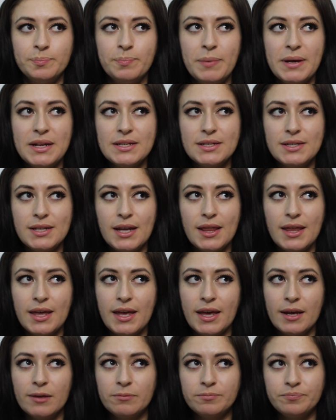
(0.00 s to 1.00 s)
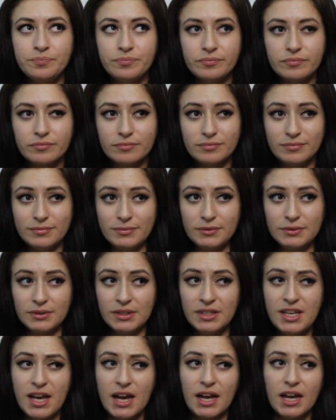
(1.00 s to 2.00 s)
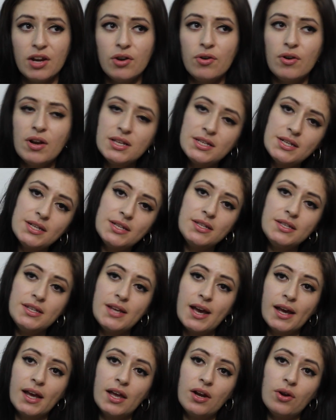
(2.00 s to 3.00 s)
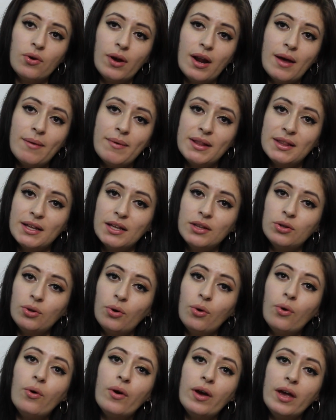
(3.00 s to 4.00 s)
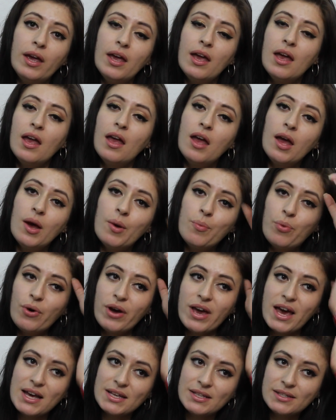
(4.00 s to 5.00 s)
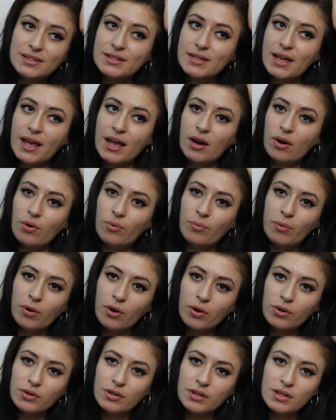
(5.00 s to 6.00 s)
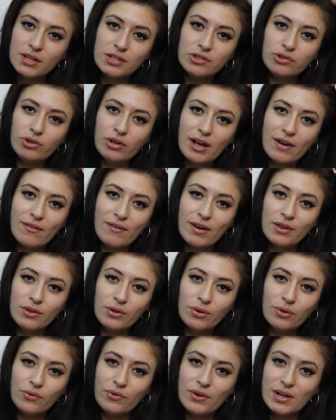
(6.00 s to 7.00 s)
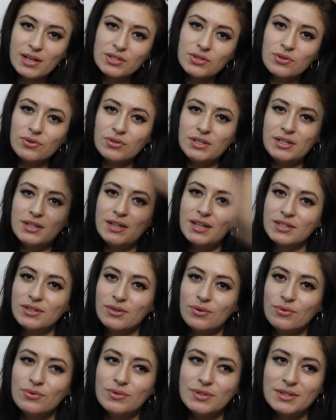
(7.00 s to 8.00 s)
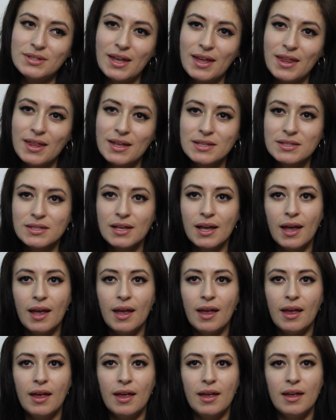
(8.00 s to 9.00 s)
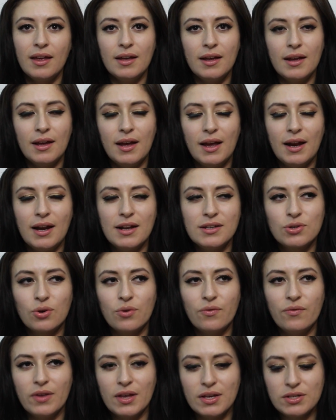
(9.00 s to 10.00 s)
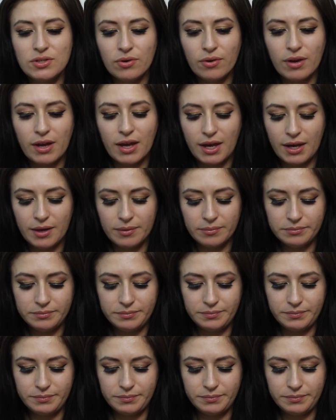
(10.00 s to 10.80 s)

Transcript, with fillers: pensé, dije, ya que no les ya que no grabé tanto hoy, voy a hacer un vlog donde estoy hablando de unas cositas con ustedes. Eh, les confieso que